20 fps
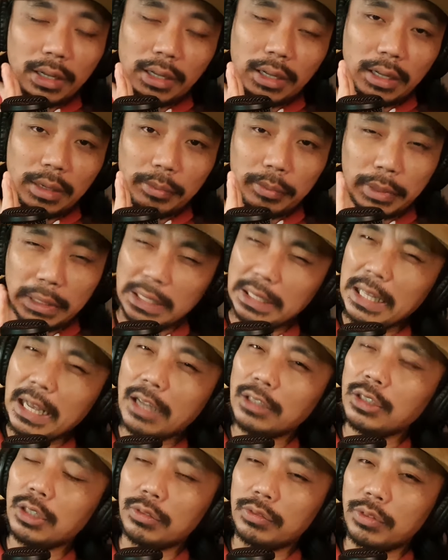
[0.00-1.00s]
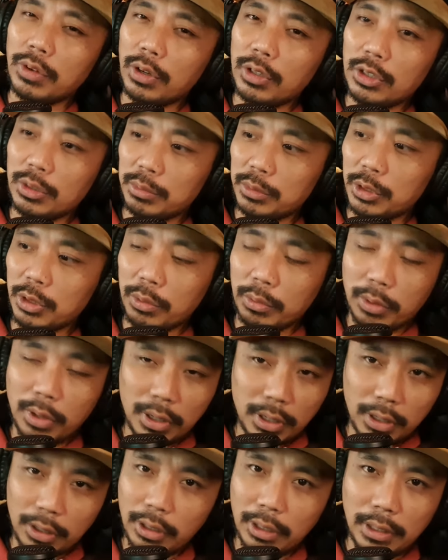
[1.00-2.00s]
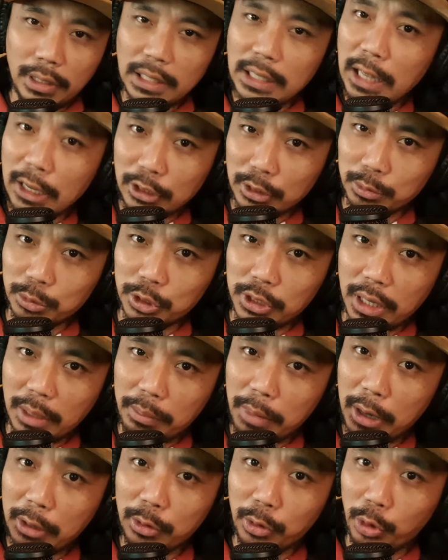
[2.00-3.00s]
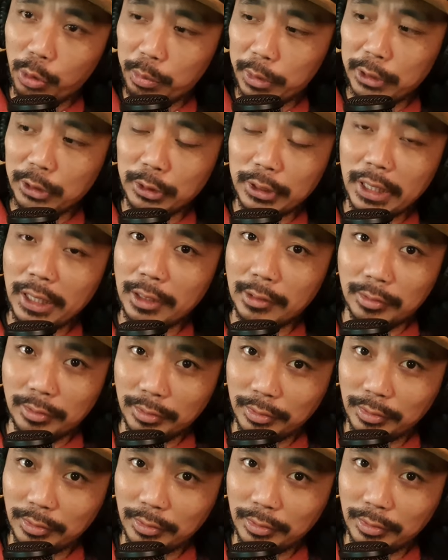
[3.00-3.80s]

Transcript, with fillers: uh, may hinaan nyo yung volume nyo. Uh, okay, hinaan nyo muna bago ko pindutin.